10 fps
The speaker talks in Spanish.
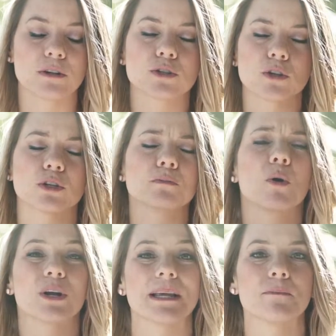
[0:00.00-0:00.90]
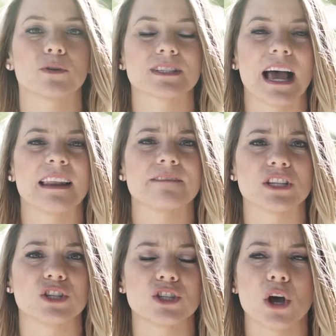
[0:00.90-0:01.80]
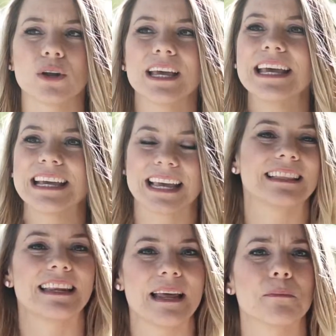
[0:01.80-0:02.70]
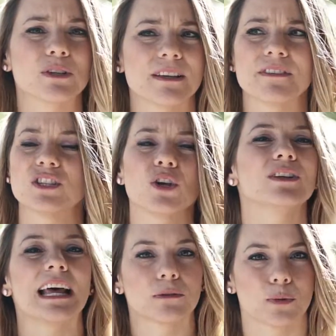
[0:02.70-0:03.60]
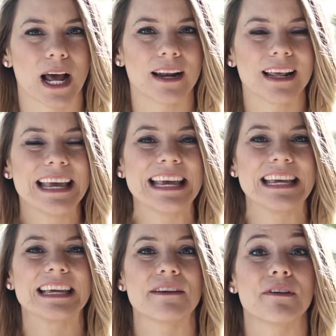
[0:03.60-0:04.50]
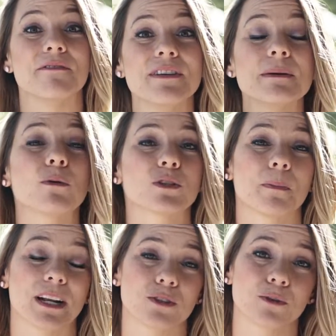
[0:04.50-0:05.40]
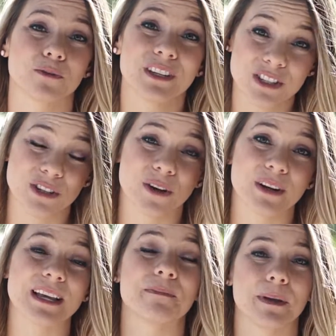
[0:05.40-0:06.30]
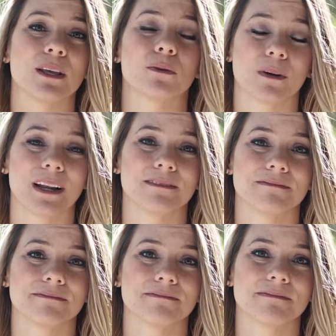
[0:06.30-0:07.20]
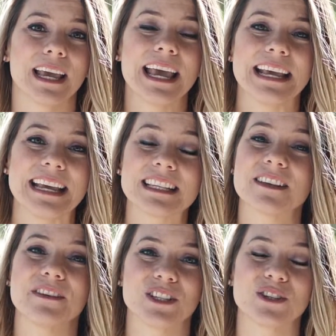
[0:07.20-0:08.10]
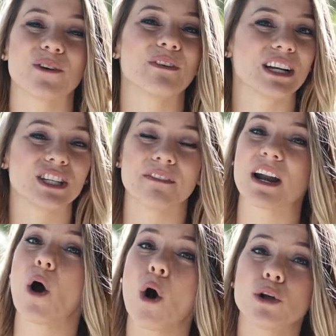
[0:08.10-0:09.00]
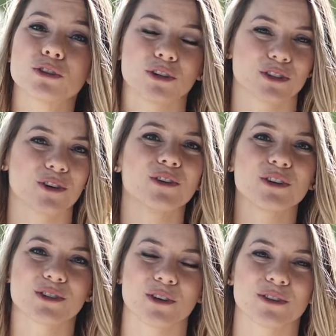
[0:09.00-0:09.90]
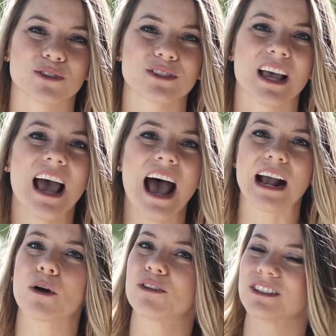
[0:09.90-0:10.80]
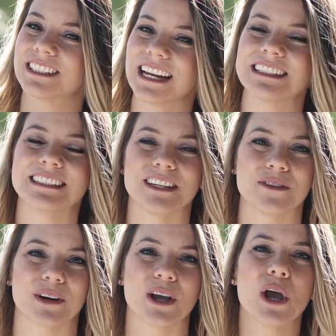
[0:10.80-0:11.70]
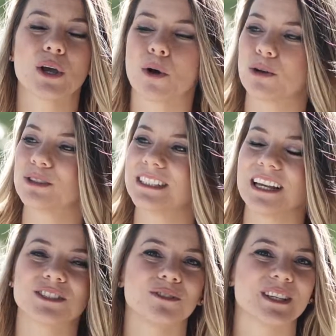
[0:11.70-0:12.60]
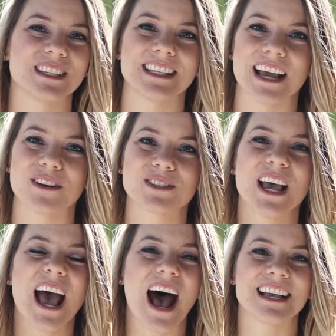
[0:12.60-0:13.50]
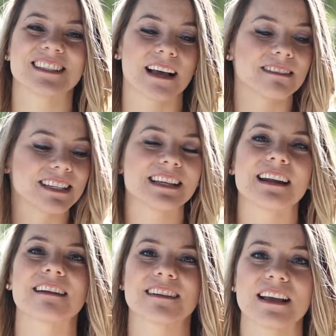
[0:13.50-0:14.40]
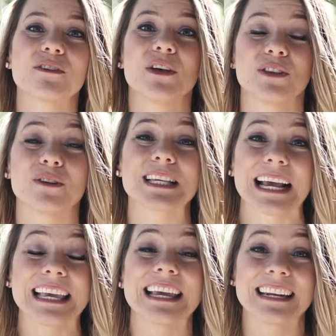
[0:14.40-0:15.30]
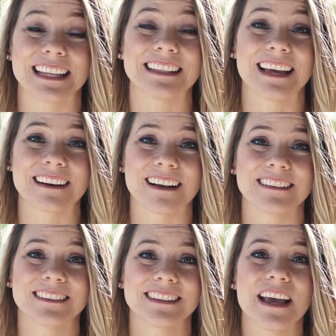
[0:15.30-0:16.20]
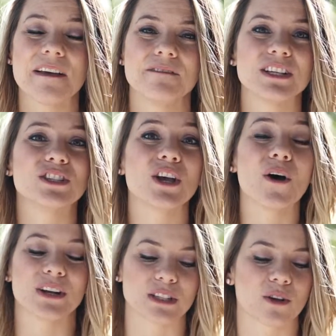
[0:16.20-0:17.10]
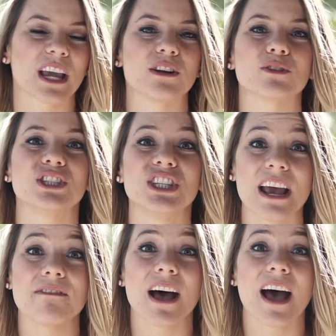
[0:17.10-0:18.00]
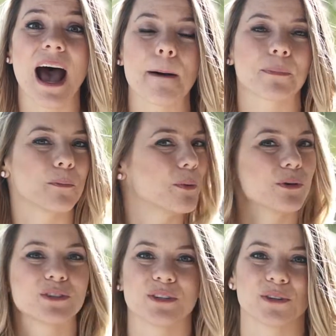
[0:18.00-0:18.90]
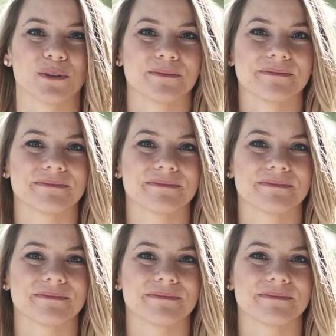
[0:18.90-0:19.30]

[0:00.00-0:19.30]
es que nosotros morimos a la visión que tenemos, la visión natural y que vivimos para su visión espiritual. Y esa visión va a llevar otros con nosotros a conocer al Señor, conocer sus deseos, a establecer el reino de Dios aquí en la tierra. Visión es lo que nos lleva a propósito